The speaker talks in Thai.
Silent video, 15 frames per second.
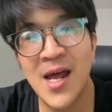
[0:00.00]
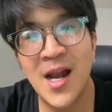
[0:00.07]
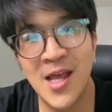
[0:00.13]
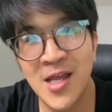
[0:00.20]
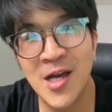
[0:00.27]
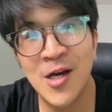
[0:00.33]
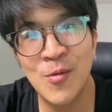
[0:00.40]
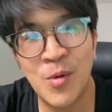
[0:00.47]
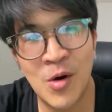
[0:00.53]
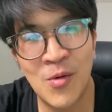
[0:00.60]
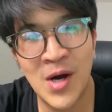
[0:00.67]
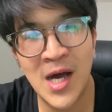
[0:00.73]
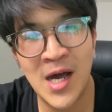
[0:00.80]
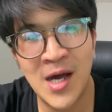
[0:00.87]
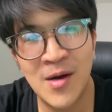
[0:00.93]
อะไรเยอะเพ
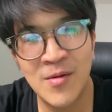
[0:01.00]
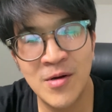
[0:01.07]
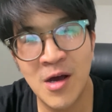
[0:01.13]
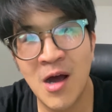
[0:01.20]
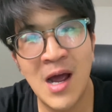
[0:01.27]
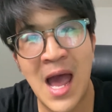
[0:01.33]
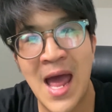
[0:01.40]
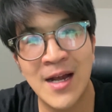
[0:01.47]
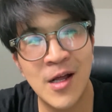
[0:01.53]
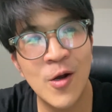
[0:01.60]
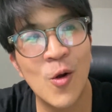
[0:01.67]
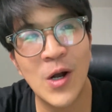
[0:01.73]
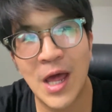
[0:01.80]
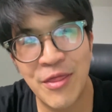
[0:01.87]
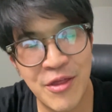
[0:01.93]
ราะว่าก็งา
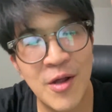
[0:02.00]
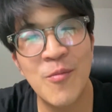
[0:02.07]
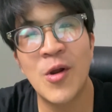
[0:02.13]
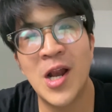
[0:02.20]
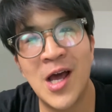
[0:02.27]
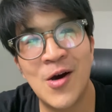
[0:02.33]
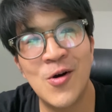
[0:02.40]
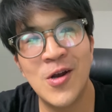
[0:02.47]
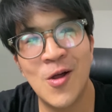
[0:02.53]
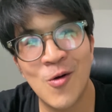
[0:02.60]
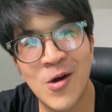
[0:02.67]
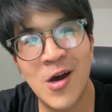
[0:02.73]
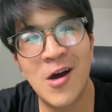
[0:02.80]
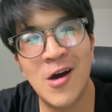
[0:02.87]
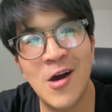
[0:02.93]
นก็โดนแคนเซิลหมดแล้ว
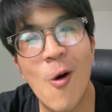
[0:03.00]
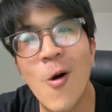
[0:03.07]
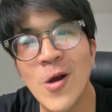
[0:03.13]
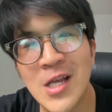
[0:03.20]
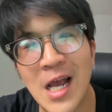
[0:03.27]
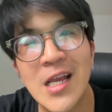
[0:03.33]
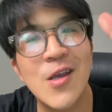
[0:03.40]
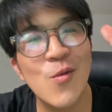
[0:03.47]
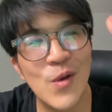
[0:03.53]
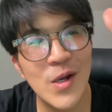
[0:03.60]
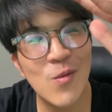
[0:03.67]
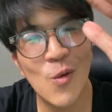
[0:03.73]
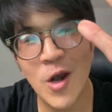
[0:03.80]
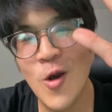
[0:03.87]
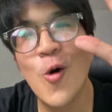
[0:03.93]
เราก็คงใช้ชีวิ
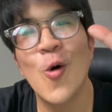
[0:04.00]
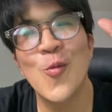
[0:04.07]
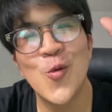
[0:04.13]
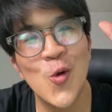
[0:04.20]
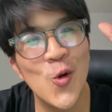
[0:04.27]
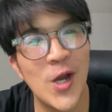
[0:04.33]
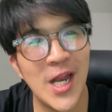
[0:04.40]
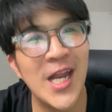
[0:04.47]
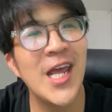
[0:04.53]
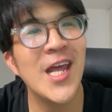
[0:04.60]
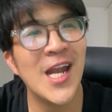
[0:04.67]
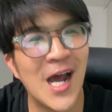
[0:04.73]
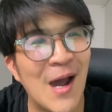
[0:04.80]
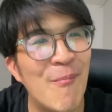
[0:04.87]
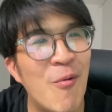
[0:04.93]
ตวนลูปอยู่ใน
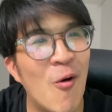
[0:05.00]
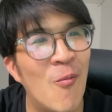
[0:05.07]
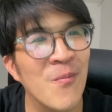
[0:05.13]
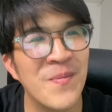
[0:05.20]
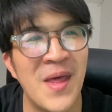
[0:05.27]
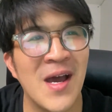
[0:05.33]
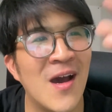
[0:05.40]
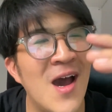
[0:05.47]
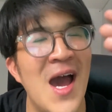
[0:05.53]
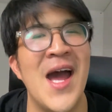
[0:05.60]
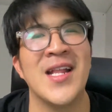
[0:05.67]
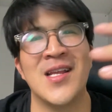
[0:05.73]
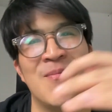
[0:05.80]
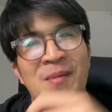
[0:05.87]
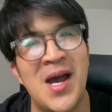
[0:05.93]
นี้นะครับผมแต่ก็อา
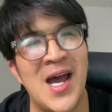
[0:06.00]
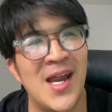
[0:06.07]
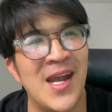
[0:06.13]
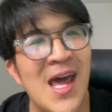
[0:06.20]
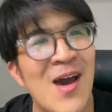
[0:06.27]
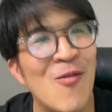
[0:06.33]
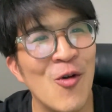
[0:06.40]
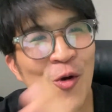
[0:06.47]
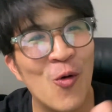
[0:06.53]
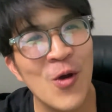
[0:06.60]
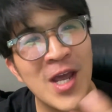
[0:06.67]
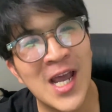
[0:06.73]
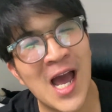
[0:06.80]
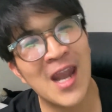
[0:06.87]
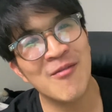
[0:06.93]
จจะมานั่
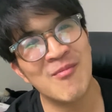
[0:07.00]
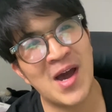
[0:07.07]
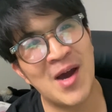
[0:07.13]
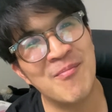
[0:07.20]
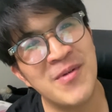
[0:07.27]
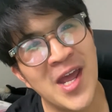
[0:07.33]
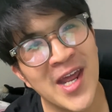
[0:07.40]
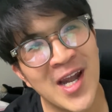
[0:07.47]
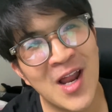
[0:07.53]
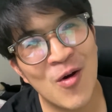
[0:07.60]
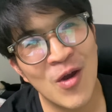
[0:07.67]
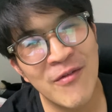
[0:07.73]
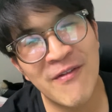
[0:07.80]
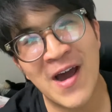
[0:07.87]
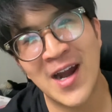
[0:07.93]
งคุยๆกันมาอัปเดตเล่า
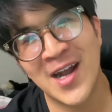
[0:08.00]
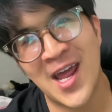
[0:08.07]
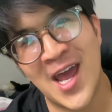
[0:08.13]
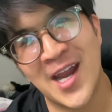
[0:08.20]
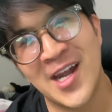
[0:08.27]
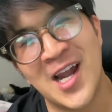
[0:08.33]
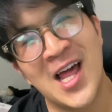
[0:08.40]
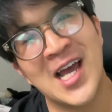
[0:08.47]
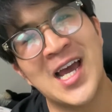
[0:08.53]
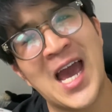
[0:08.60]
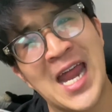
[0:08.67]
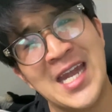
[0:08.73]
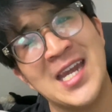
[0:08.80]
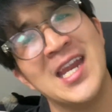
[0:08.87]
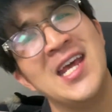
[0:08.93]
ให้ฟังแท
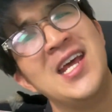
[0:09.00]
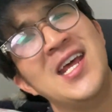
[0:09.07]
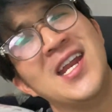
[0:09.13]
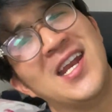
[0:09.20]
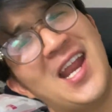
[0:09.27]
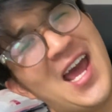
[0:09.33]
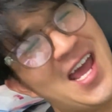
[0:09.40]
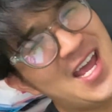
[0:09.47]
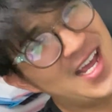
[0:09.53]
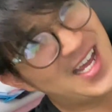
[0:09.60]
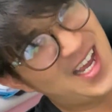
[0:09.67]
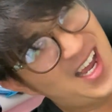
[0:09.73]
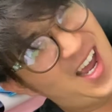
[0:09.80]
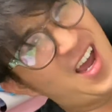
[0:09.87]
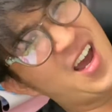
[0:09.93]
นละกันนะ
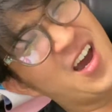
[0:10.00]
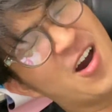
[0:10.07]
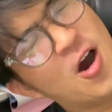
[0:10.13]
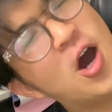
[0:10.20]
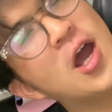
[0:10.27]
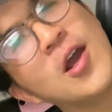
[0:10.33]
โอ้ย